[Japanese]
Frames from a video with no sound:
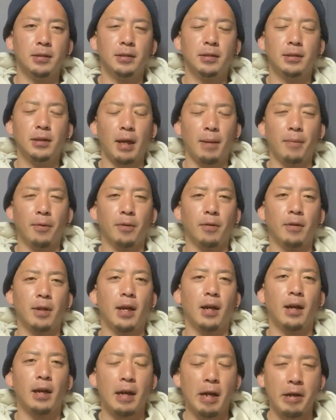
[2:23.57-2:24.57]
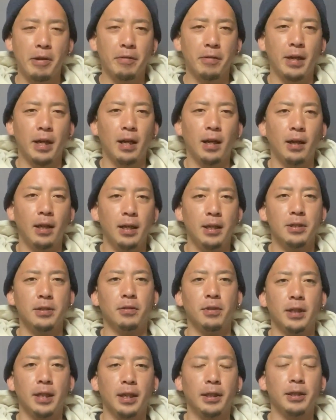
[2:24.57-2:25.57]
使い物にならないような映像
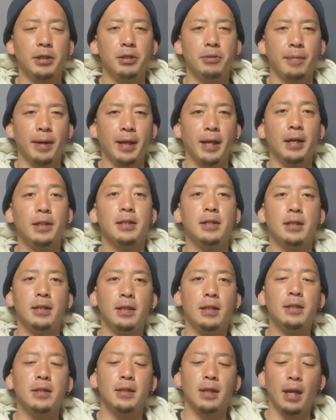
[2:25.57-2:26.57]
になってしまいがちです